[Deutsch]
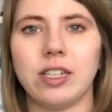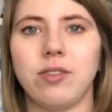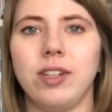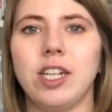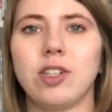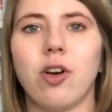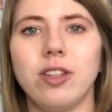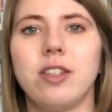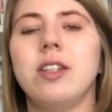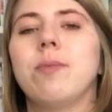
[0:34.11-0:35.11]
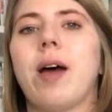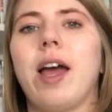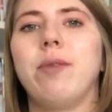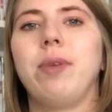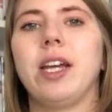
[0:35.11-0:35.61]
dass wir nicht trotzdem
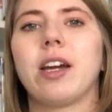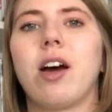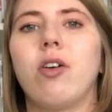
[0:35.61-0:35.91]
einen Blick